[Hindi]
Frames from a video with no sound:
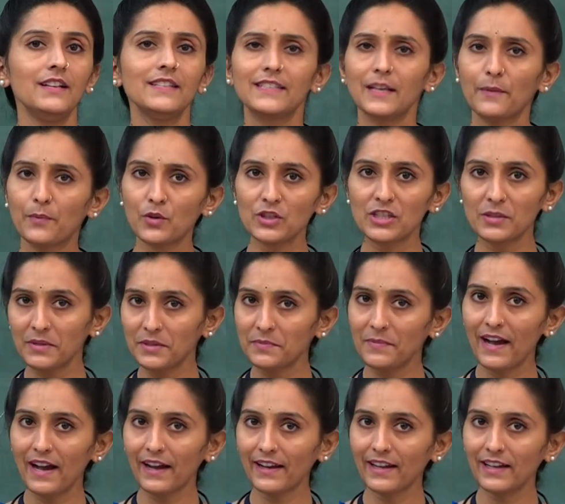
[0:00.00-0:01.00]
सबको समझ
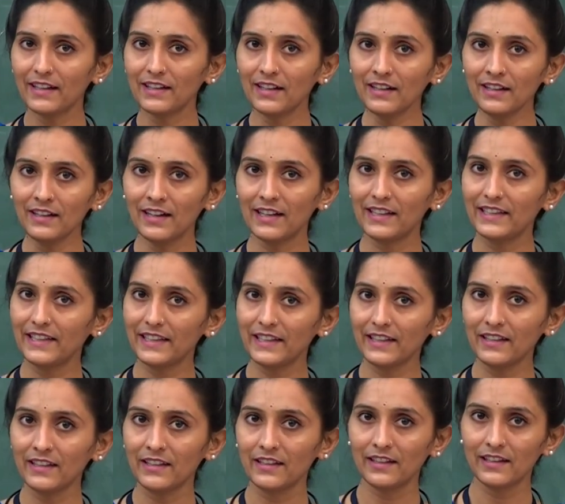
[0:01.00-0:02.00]
में आ गया ना हल्दी
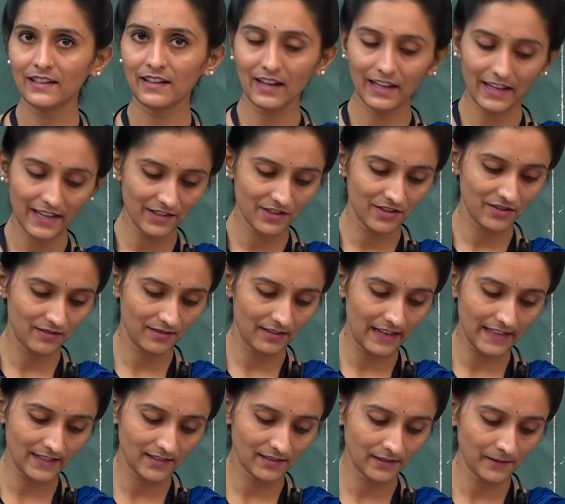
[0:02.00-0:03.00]
का
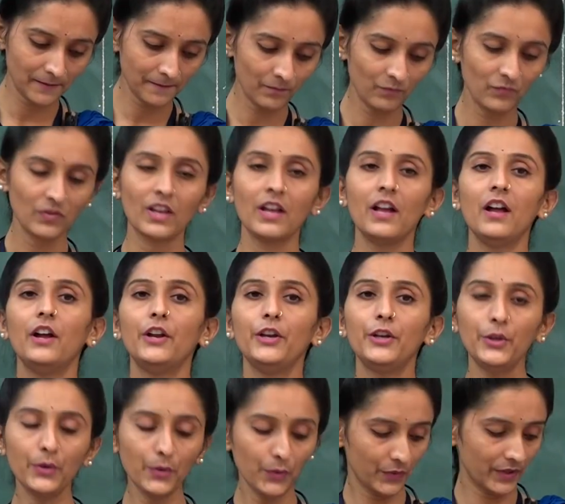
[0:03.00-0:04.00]
लेसन
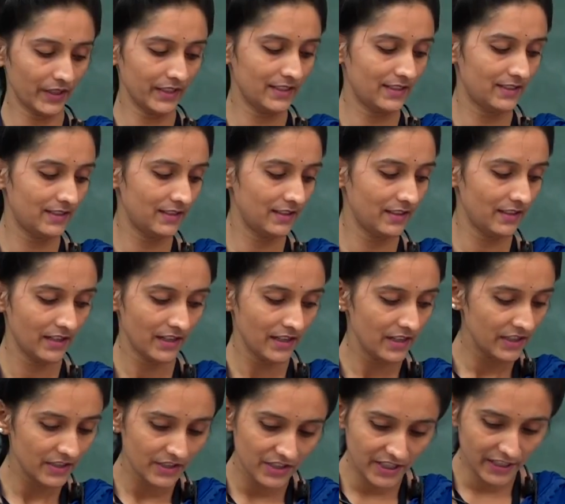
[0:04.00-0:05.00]
न्यू वर्ड्स
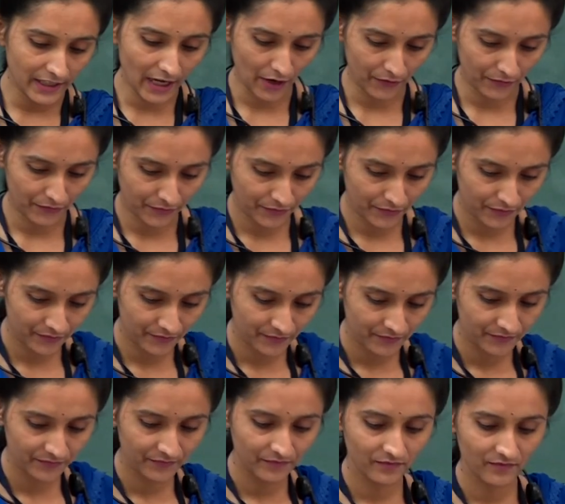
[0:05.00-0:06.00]
जिराफ
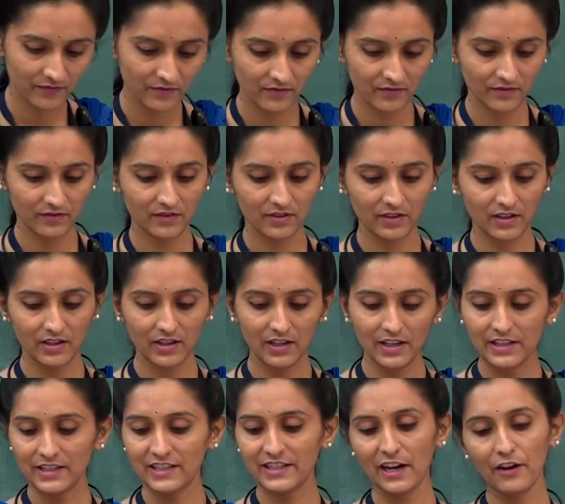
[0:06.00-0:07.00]

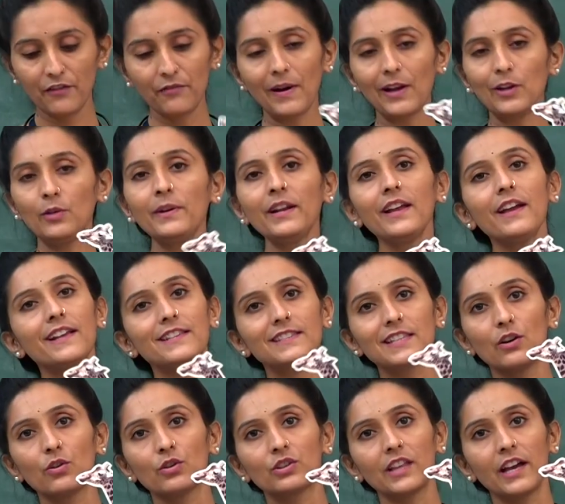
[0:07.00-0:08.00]
जिराफ मालूम है ना
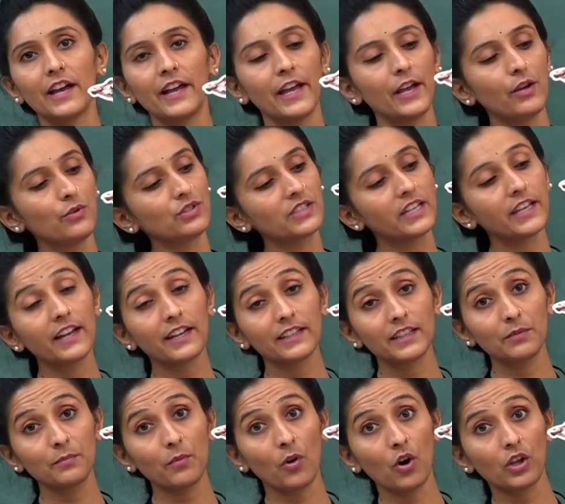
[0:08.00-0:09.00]
ऐसा होता है उसकी
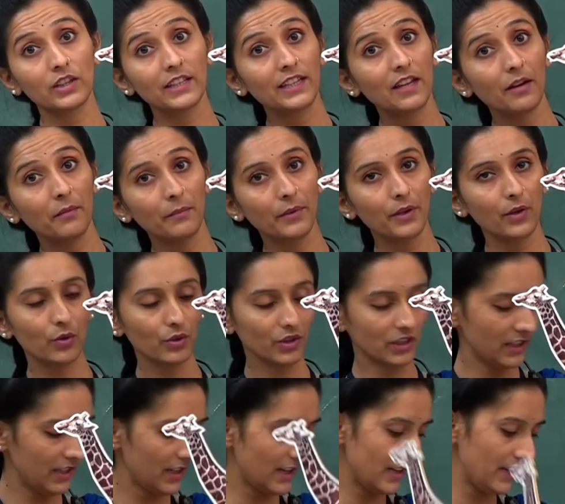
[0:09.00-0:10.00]
गर्दन बहुत ही लंबी
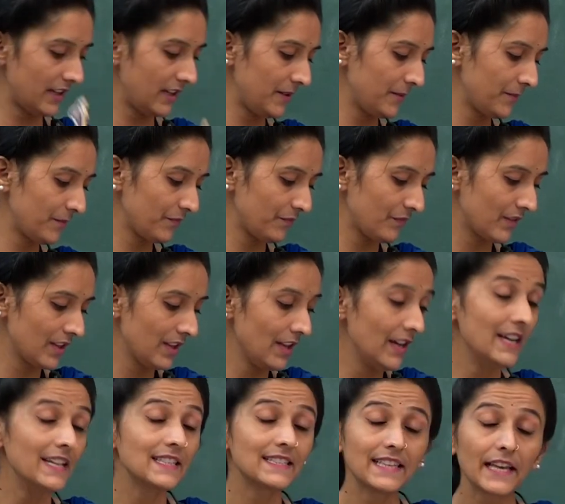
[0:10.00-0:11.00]
होती है
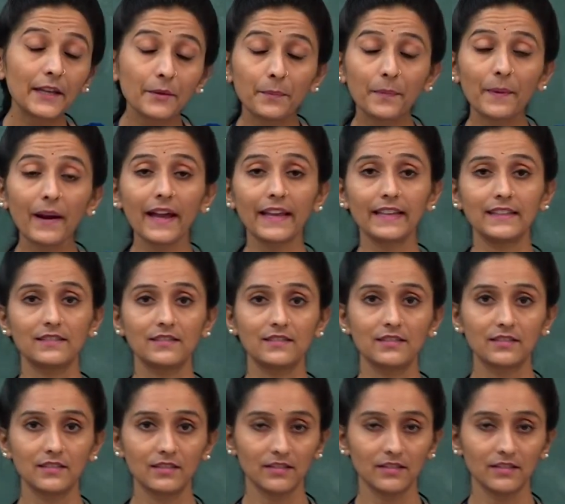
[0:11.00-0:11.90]
सरप्राइज